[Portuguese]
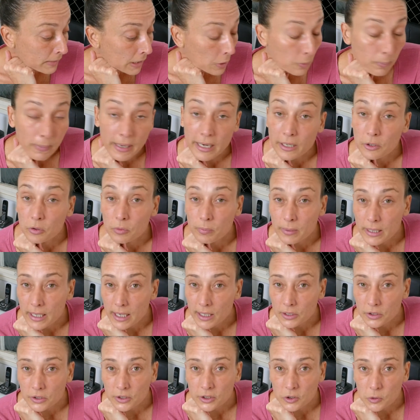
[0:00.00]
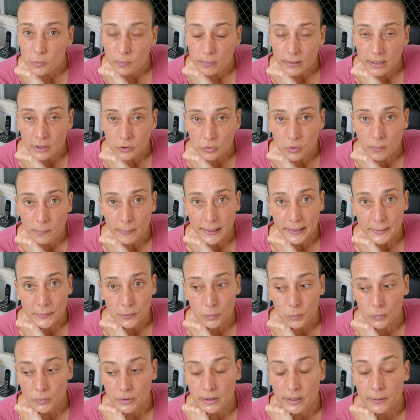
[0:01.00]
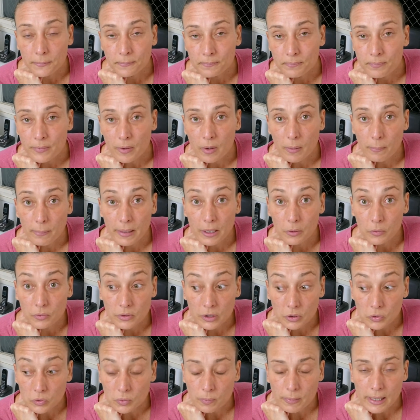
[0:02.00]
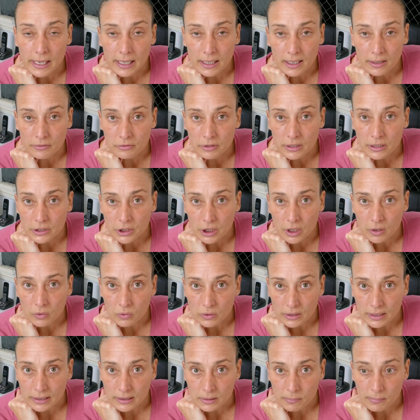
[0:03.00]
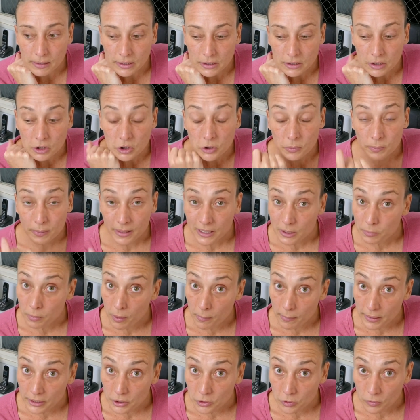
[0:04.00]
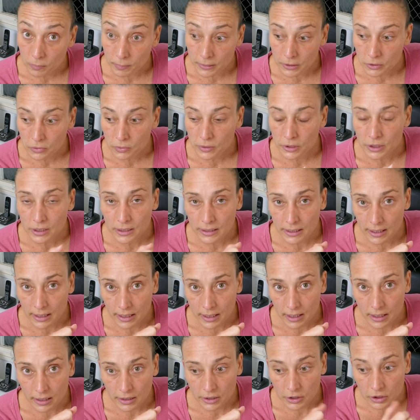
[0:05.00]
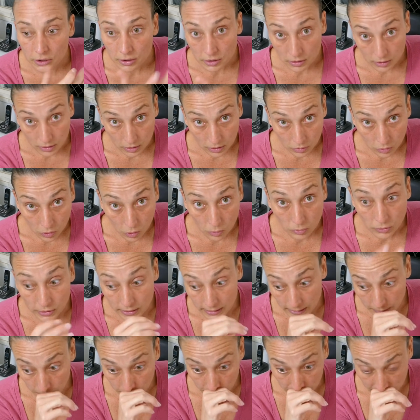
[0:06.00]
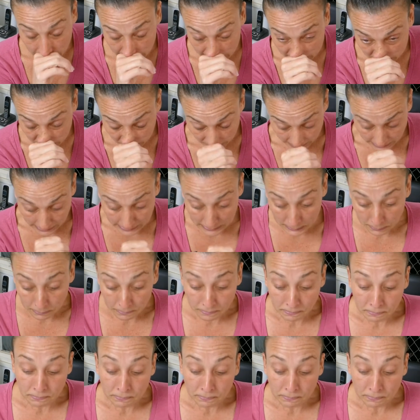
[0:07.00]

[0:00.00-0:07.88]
Humberto, brigadíssimo pela sua pergunta. É uma pergunta super relevante e acontece bastante, principalmente com pessoas que têm cães como o seu, Schnauzers.